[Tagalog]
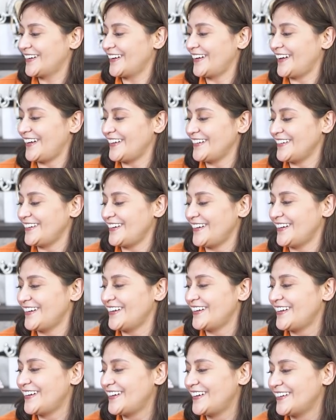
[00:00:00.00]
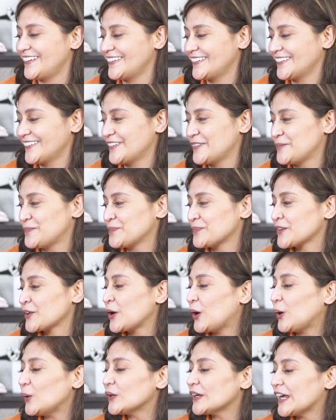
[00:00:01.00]
Ganyan.
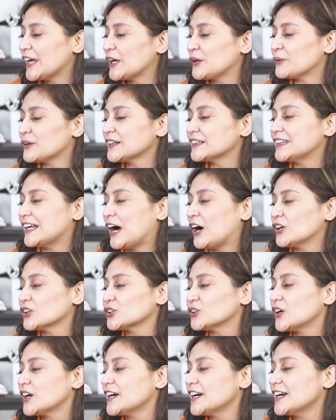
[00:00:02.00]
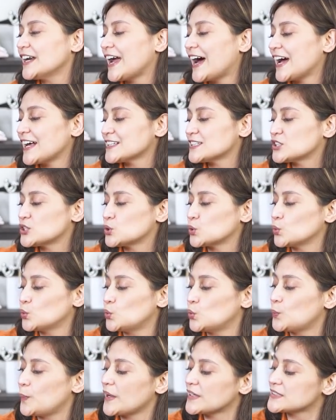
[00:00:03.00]
Okay, we're down to our last
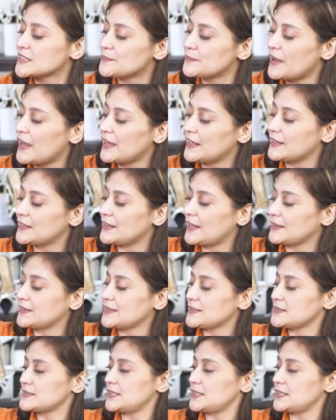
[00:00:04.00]
two. Pagsamahin na natin